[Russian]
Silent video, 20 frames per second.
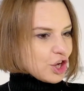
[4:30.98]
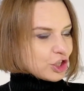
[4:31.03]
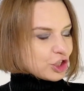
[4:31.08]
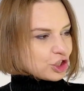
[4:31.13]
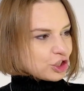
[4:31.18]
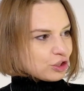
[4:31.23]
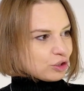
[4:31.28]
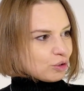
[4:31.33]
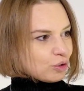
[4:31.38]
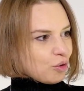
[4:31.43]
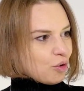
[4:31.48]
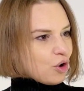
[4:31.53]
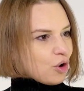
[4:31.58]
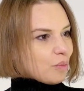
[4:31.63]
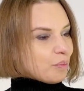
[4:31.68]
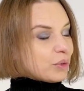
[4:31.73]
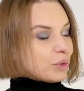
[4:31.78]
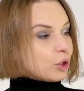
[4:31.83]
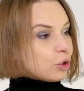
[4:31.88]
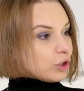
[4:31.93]
что
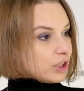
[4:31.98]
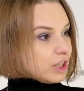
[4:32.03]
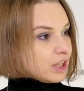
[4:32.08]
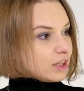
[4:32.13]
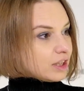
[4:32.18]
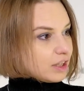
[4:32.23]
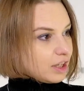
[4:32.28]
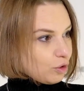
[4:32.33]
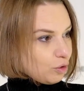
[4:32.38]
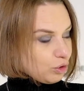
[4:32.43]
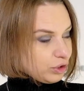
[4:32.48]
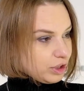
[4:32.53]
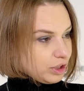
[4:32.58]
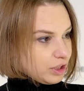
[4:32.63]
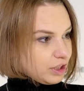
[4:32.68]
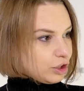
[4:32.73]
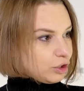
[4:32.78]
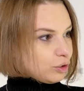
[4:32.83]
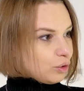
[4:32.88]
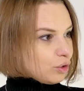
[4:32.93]
многие народы,
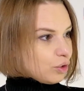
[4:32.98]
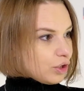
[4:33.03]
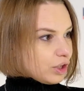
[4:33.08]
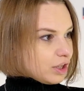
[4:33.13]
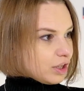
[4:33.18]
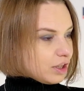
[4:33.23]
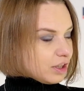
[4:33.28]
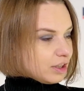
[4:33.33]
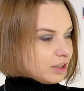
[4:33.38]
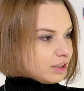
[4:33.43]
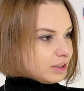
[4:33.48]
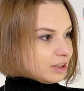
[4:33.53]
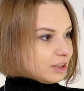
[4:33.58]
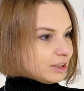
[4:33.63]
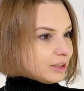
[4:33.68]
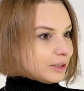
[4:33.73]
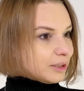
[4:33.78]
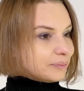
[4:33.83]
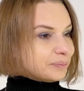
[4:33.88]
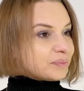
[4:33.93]
которых
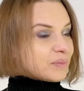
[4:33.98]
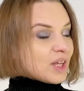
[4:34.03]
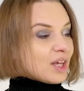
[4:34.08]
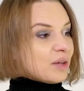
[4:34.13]
э,